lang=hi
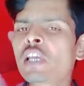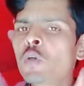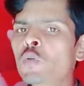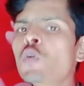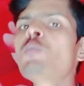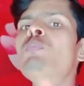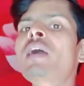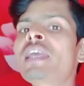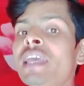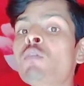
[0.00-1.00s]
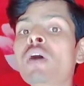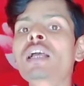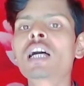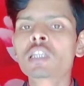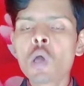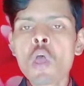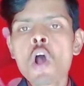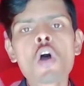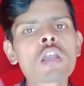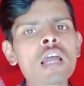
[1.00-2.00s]
एक यूट्यूब पर ही वर्क करता
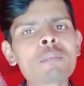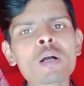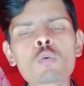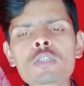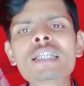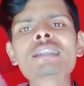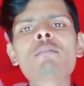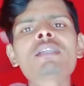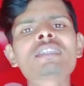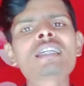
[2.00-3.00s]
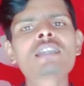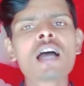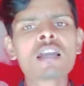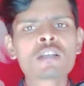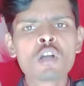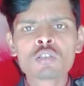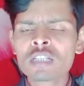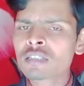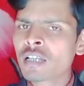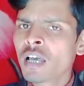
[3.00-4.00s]
हूँ और लगभग कुछ ही समय छः से आठ नौ
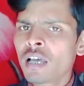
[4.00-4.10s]
दस